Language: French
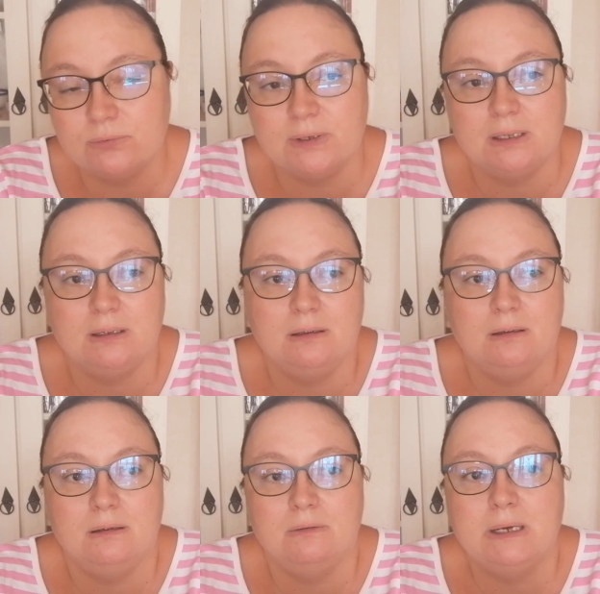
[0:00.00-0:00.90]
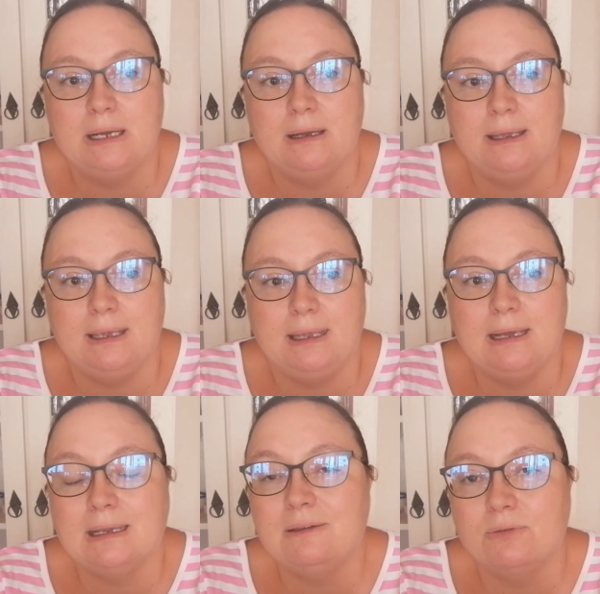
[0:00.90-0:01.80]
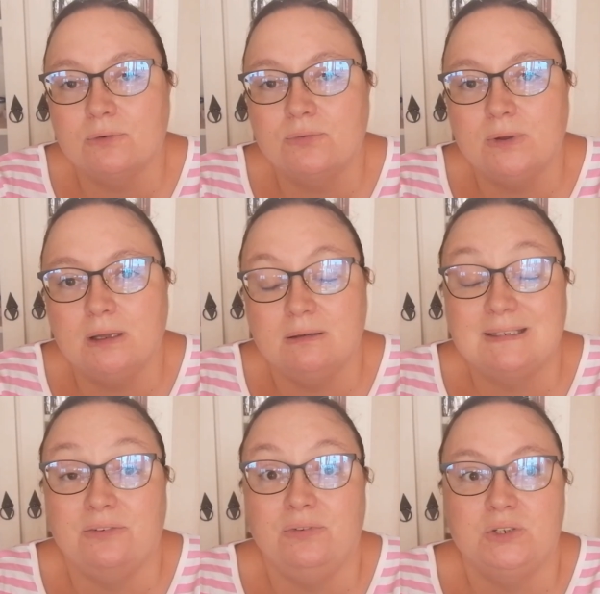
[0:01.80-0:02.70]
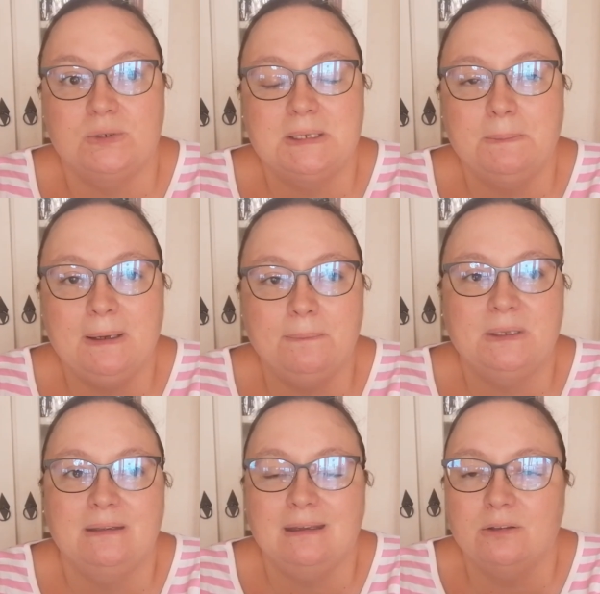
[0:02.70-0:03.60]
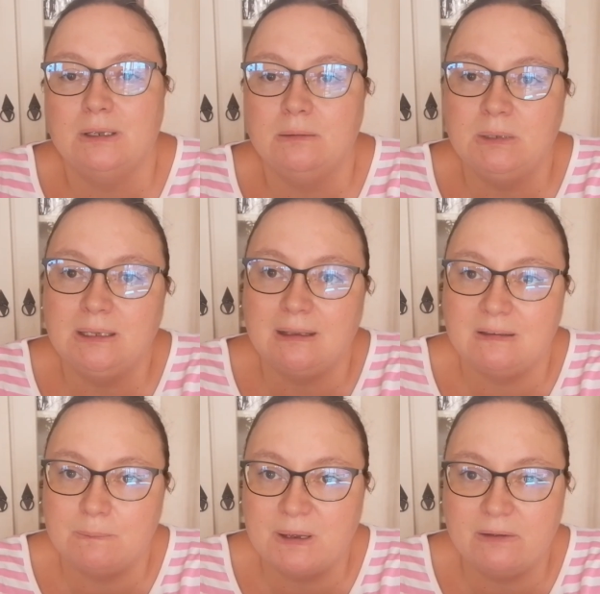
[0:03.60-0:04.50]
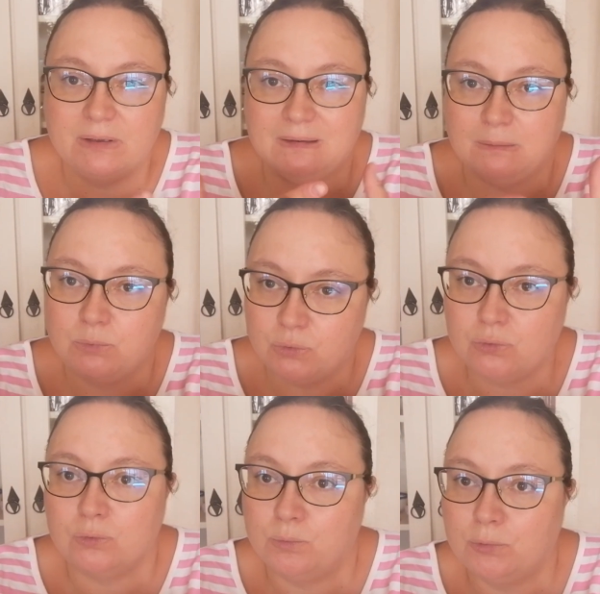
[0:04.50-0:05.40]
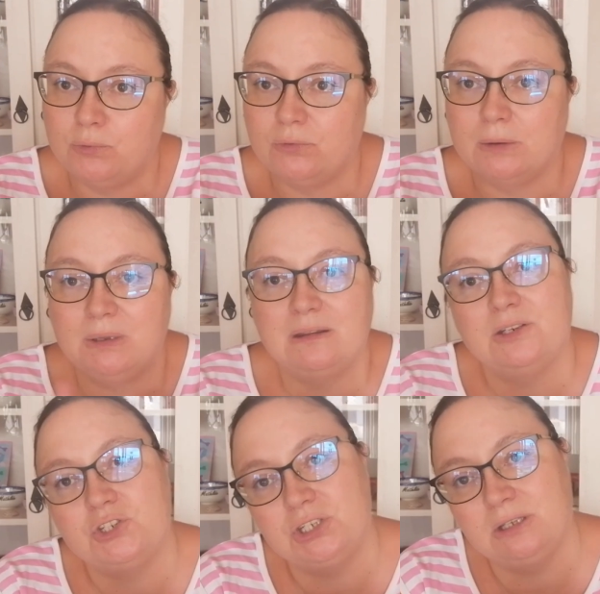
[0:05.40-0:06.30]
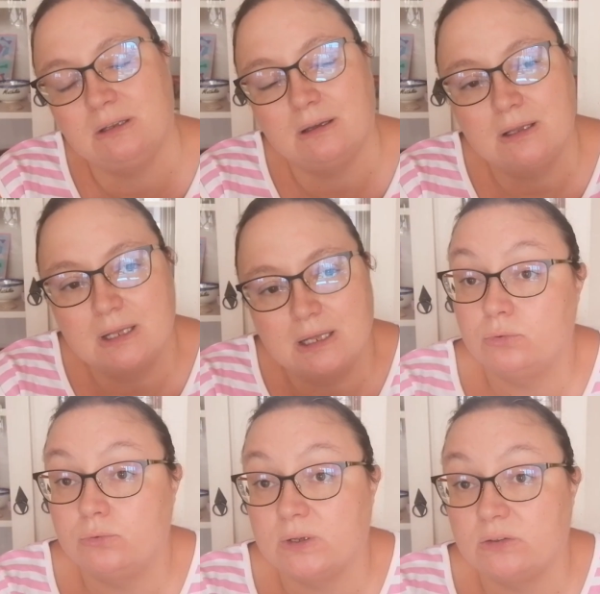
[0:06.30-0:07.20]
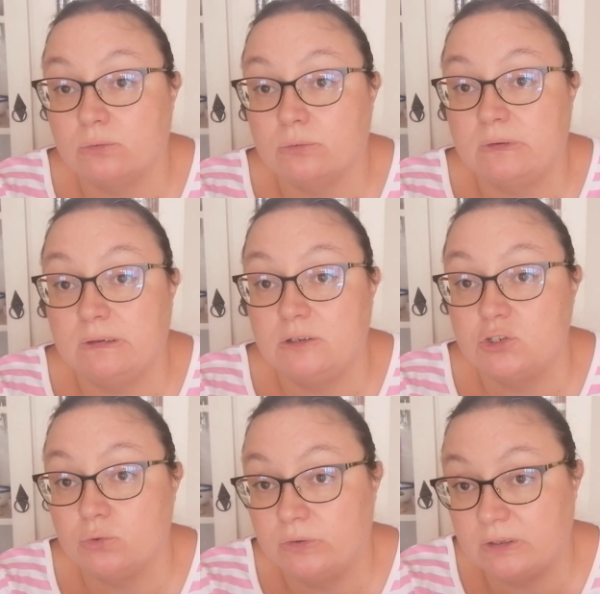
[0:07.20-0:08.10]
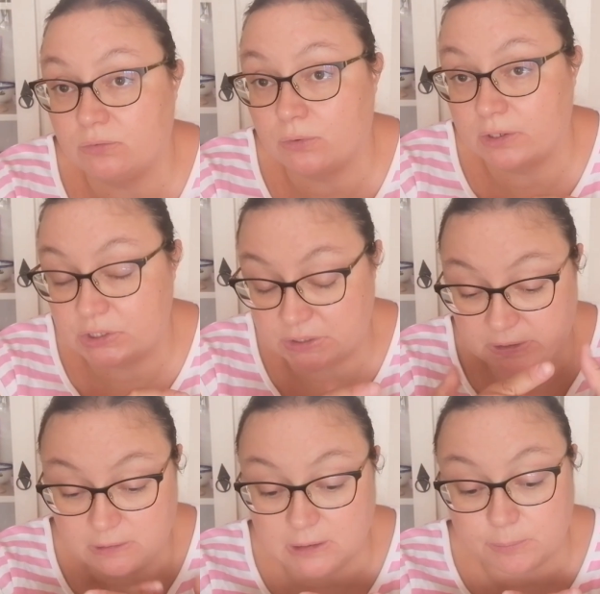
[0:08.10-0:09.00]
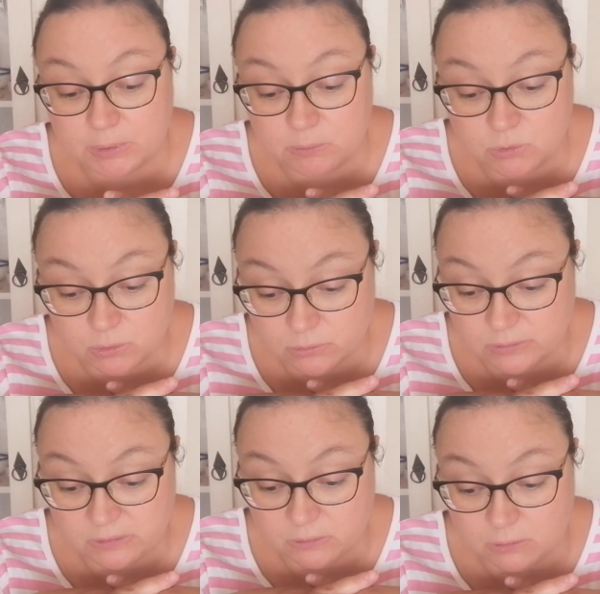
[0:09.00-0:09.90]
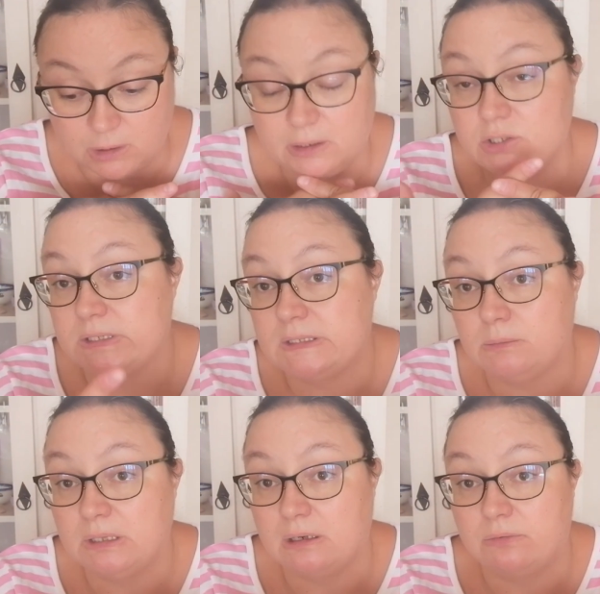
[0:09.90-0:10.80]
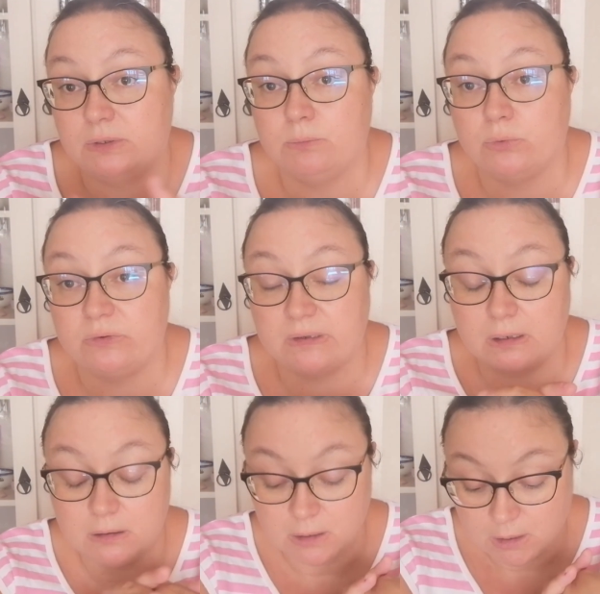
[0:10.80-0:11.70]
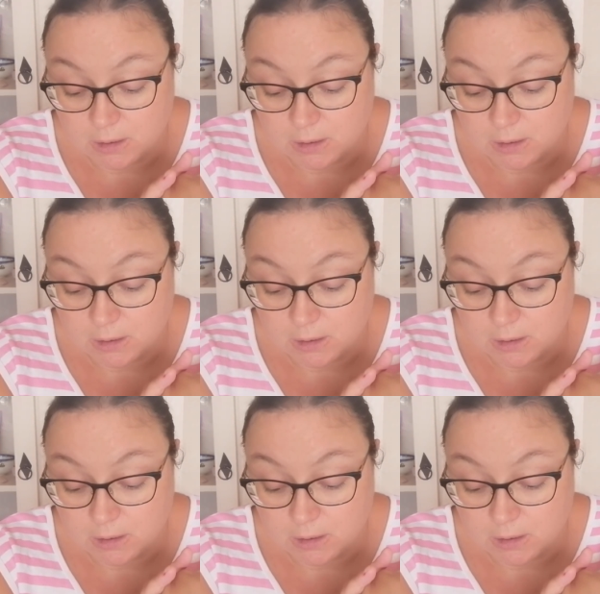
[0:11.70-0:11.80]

Enfin, voilà, elle arrive enfin, ça fait, je sais pas, peut-être un an et demi qu'elle se bat avec ses boutons pour pouvoir mettre des jeans. De toute façon, c'est des choses qu'il faut acheter. La prime de rentrée scolaire, j'estime qu'elle est faite pour ça.